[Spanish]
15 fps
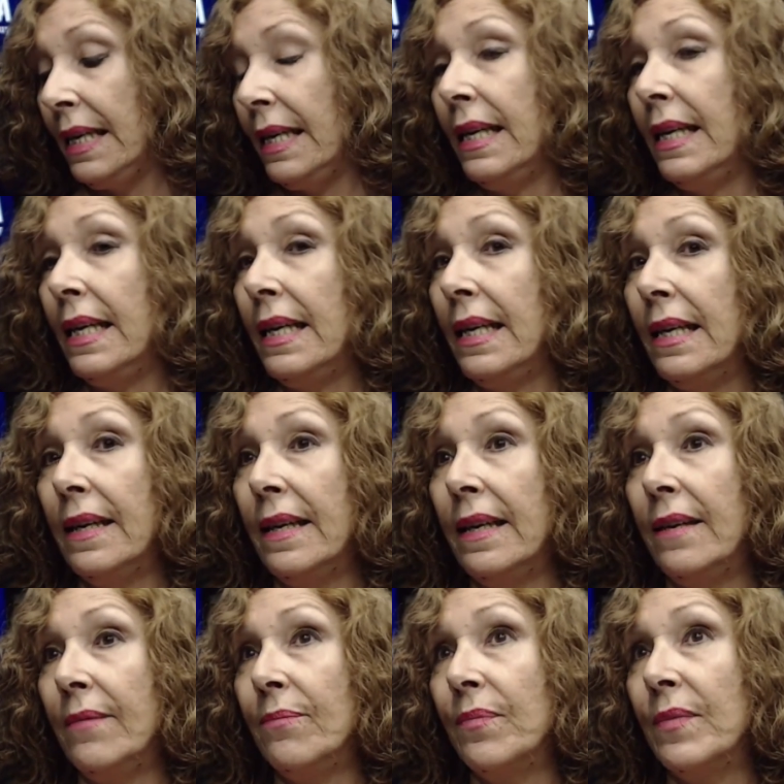
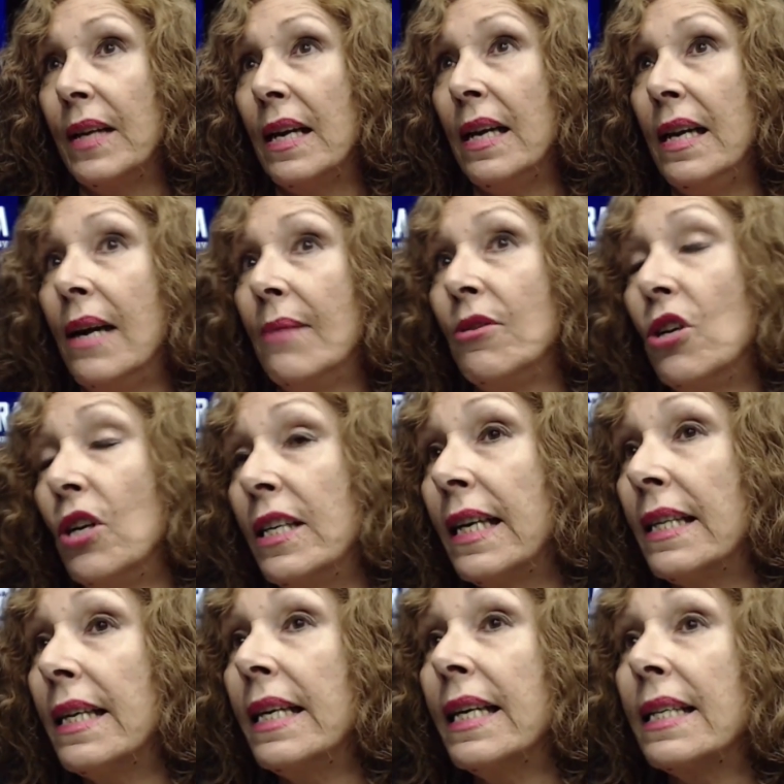Eh, la
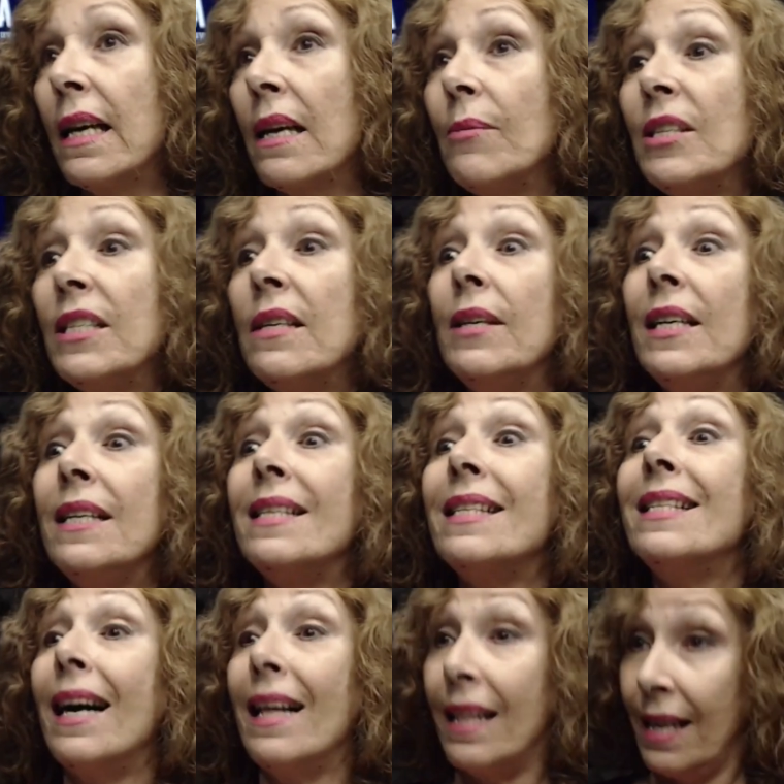violencia tiene que ser
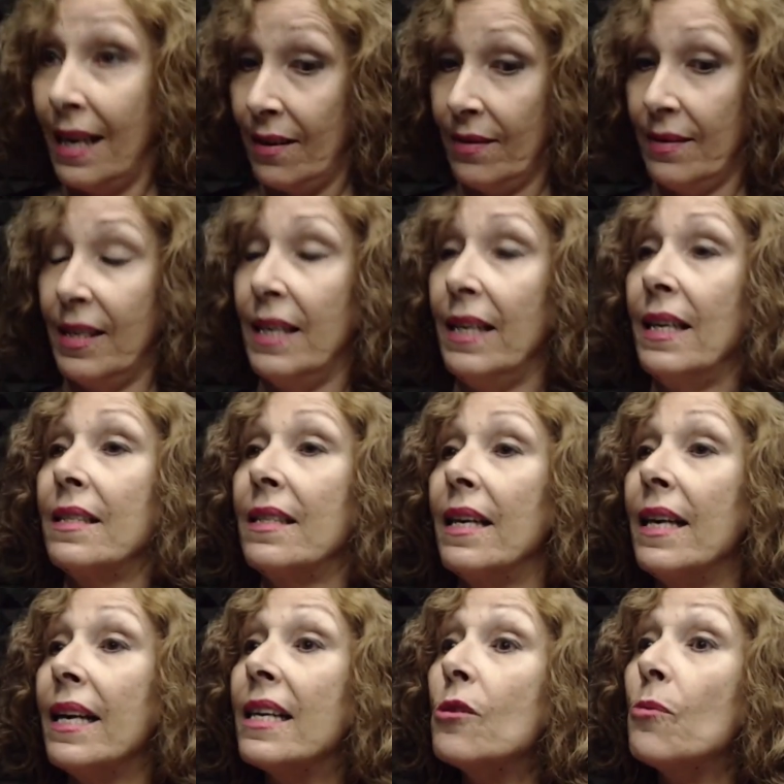visibilizada, tiene que
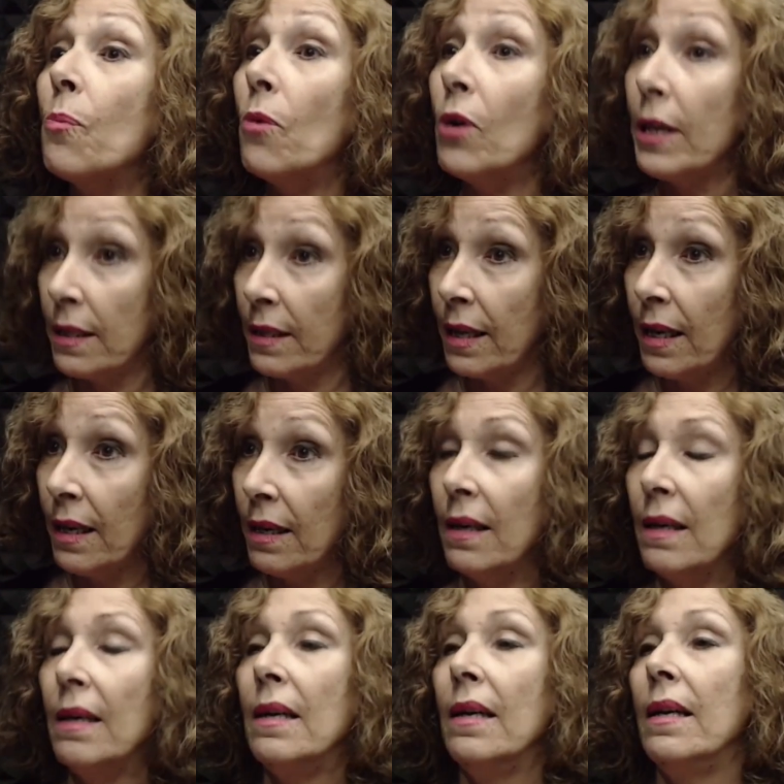ser expuesta
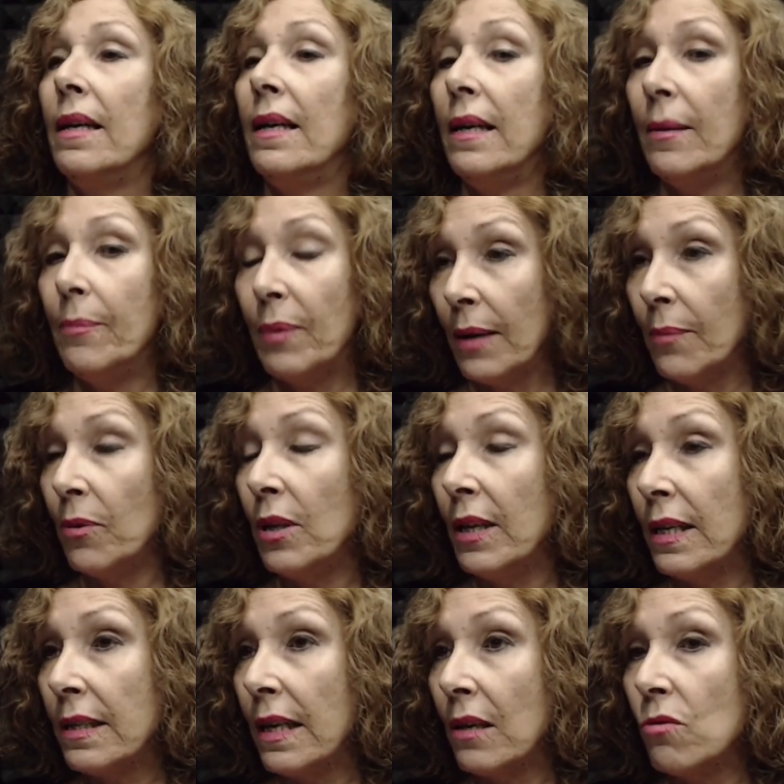eh, para
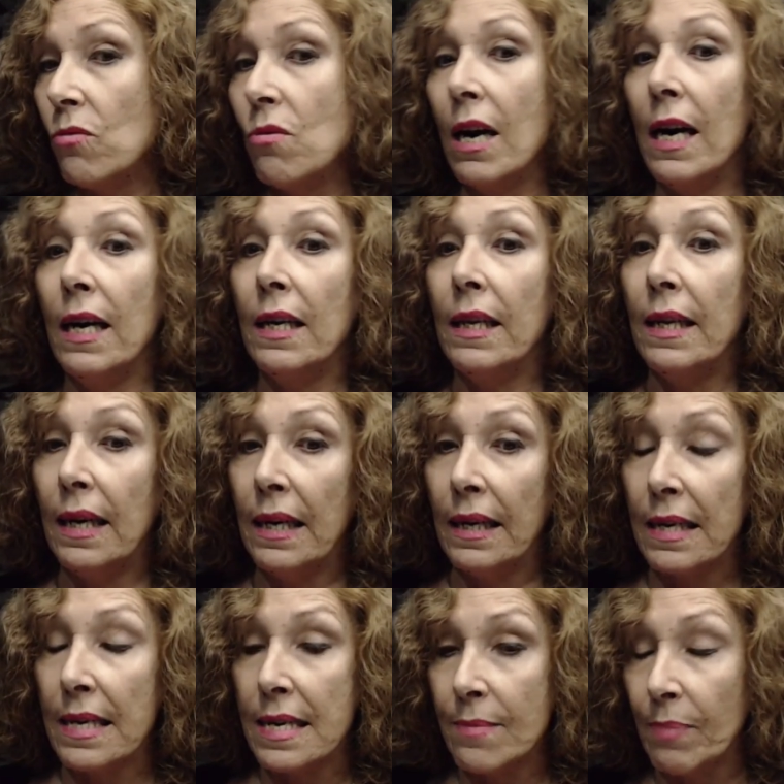poder ser
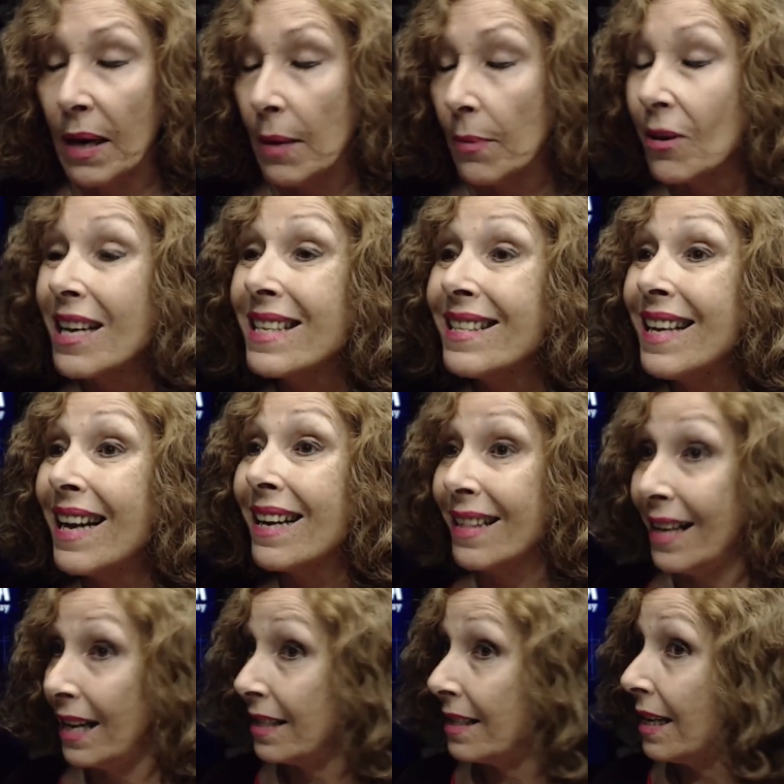juzgada y para poder
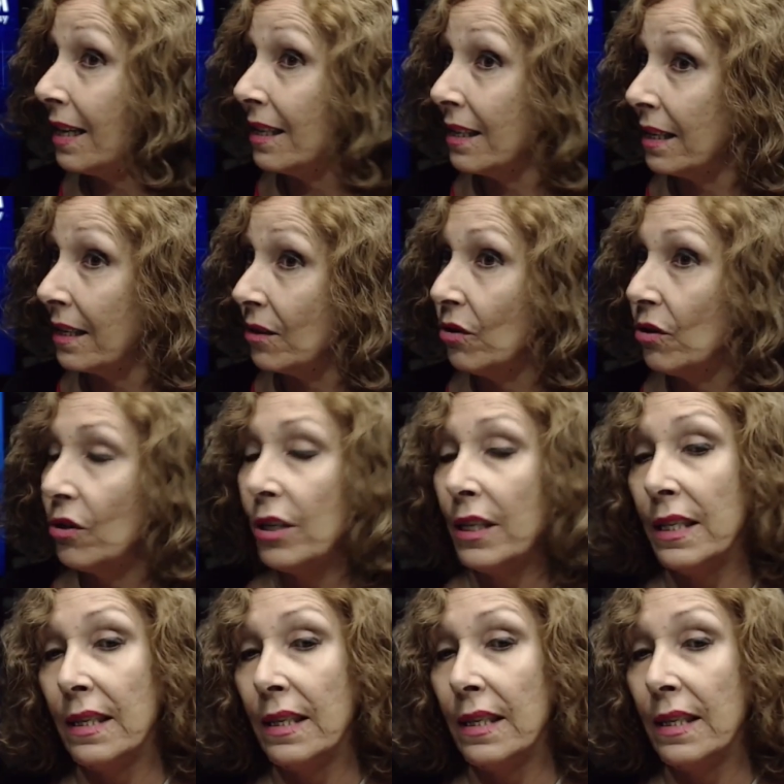ser tratada, ¿no?